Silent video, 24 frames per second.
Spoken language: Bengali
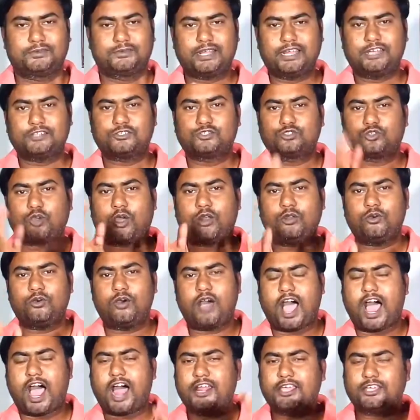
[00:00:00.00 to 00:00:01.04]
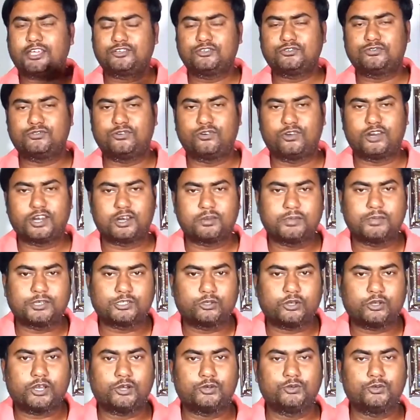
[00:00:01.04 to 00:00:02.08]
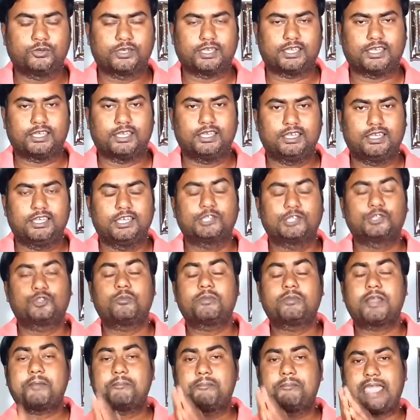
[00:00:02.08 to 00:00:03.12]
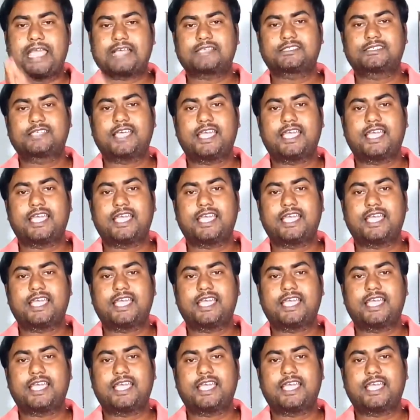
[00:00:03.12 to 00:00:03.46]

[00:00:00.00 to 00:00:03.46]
ফ্রেন্ড চলো আরেকটু ফোনের ভেতরে ঢুকি তোমরা ব্যাক